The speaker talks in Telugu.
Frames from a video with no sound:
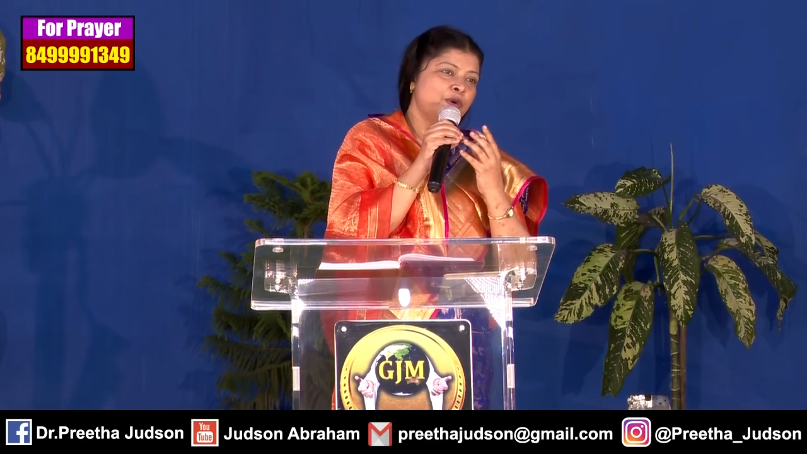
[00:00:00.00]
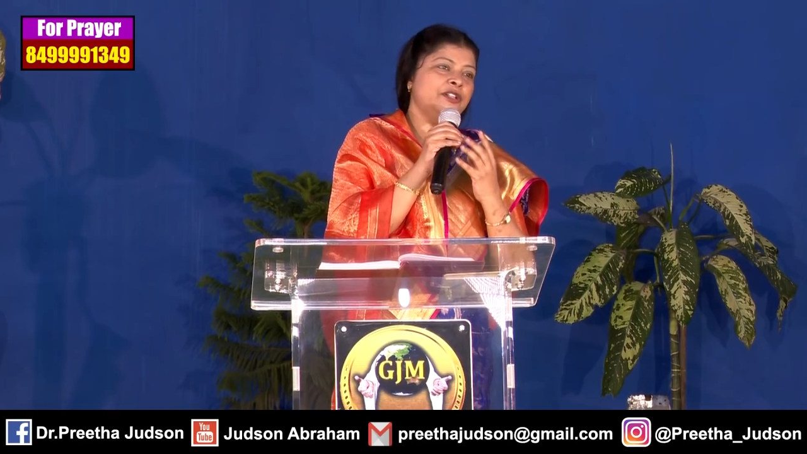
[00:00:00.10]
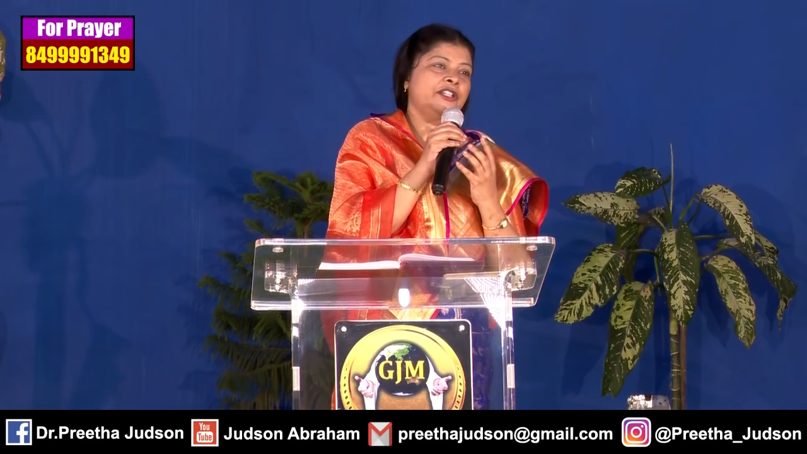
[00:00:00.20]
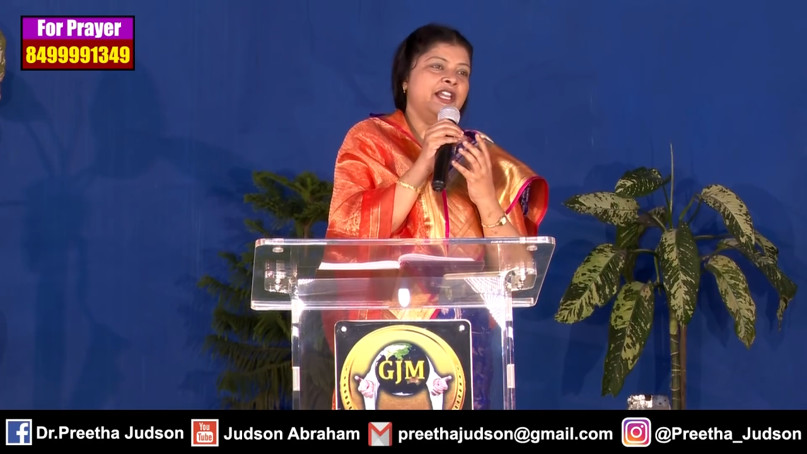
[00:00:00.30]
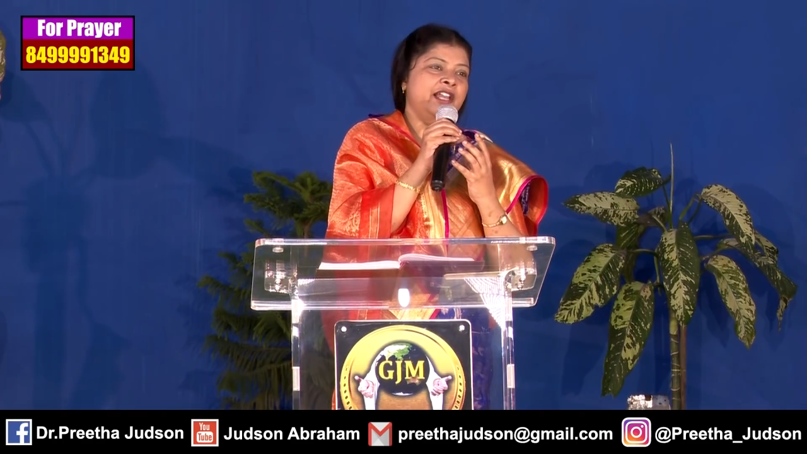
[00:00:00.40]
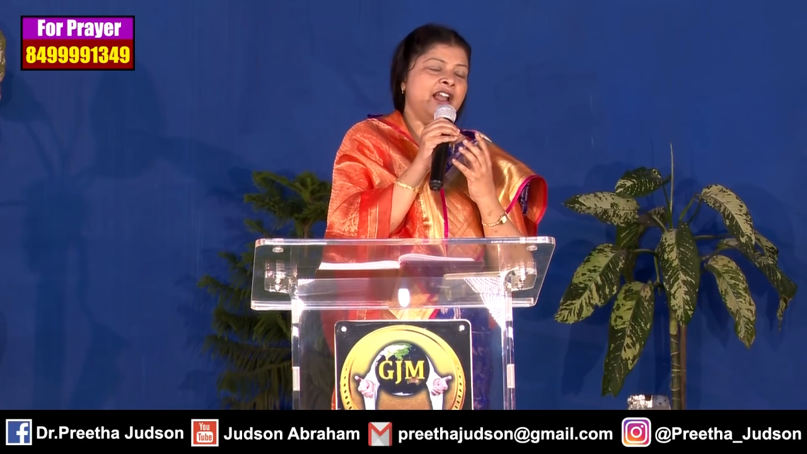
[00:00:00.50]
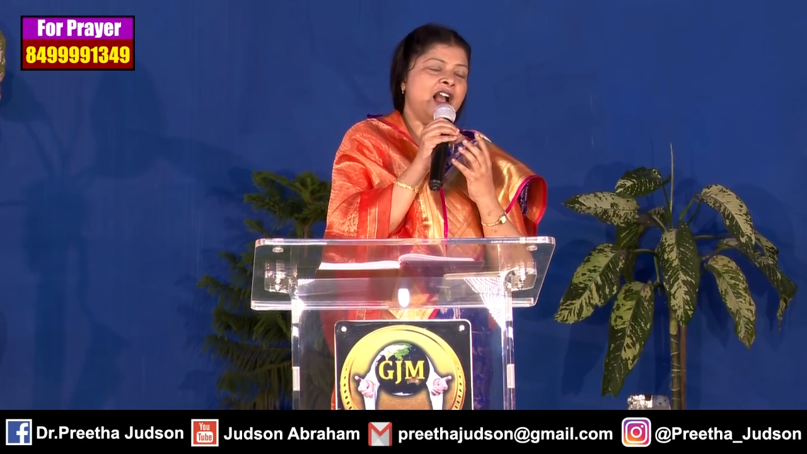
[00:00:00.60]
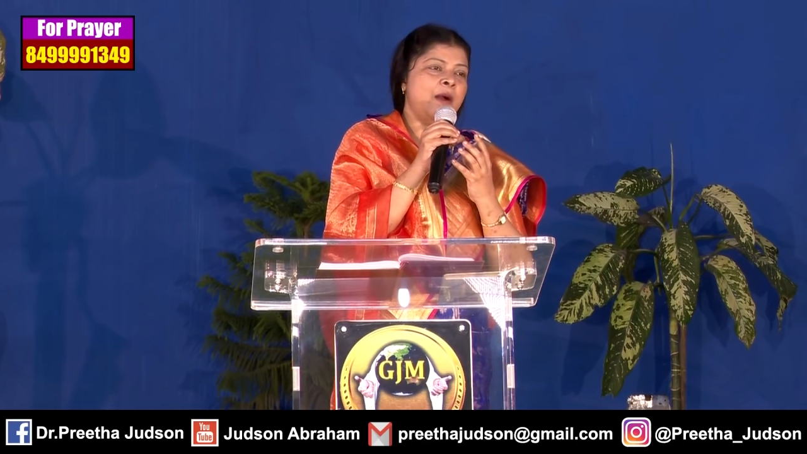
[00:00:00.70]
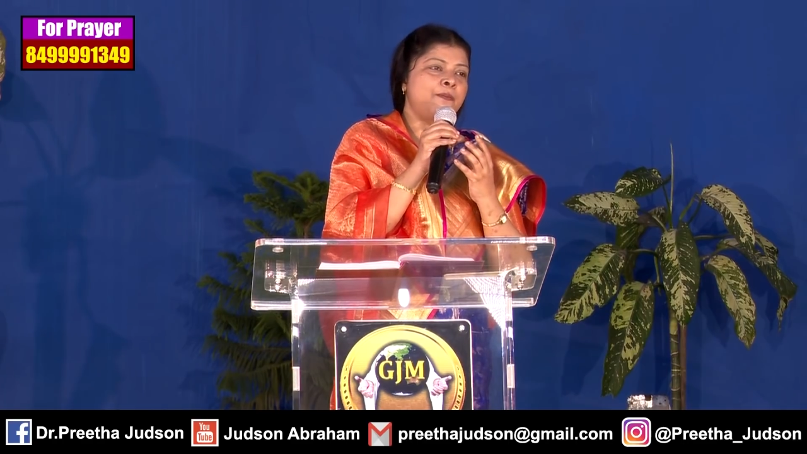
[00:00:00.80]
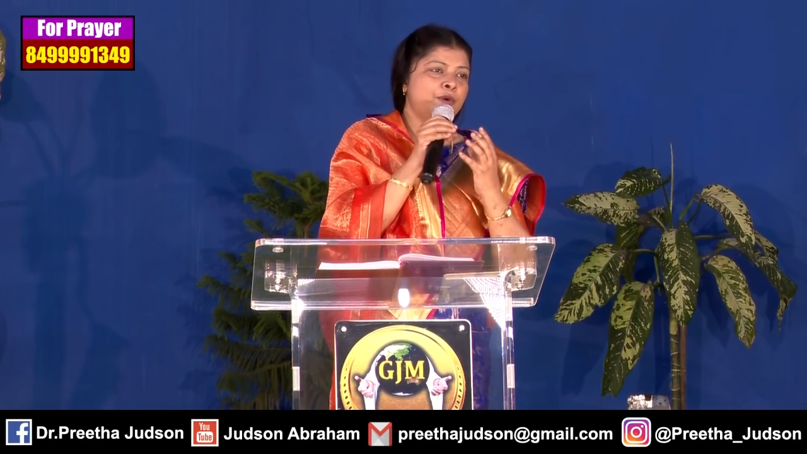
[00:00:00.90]
పుట్టితే
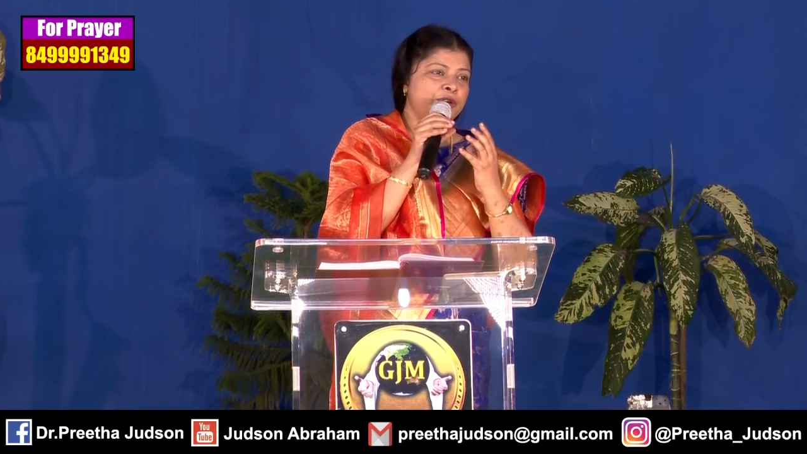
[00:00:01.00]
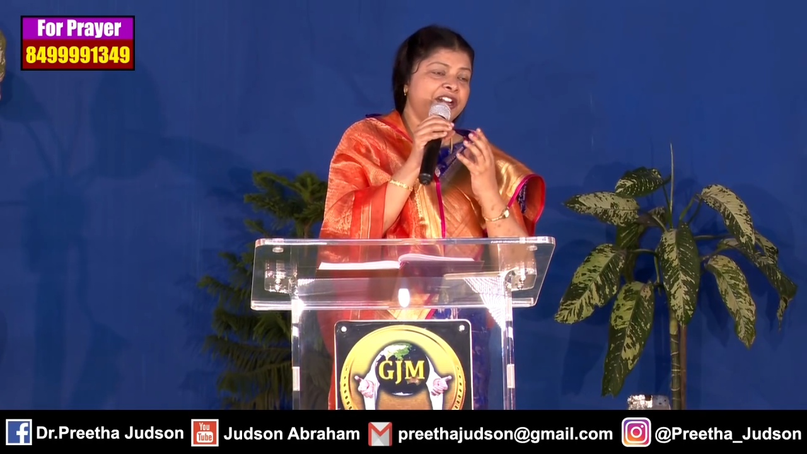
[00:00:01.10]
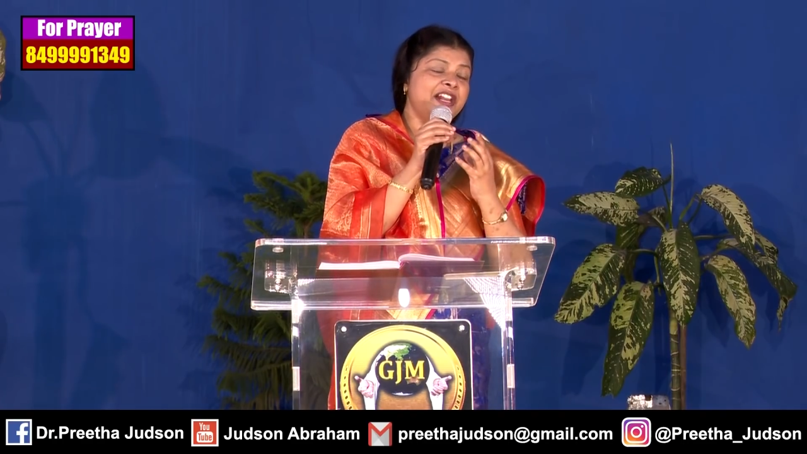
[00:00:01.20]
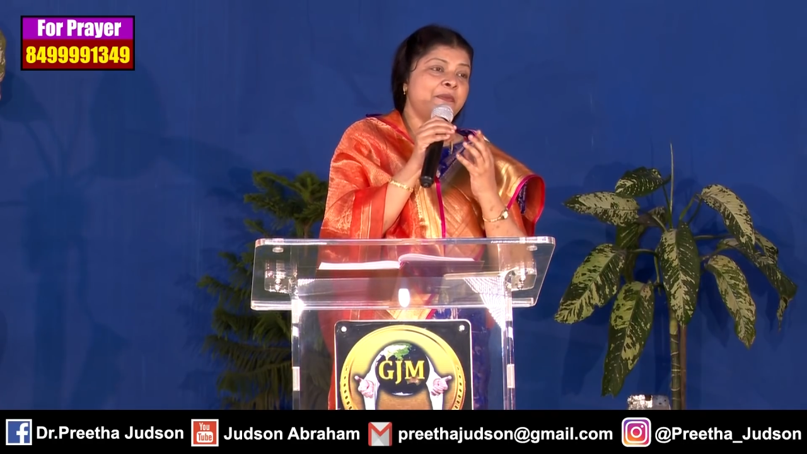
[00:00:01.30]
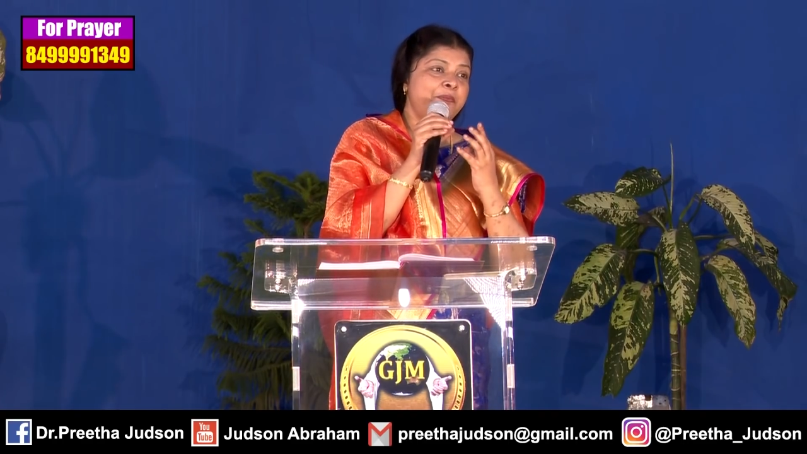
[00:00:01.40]
ఆ పుట్టిన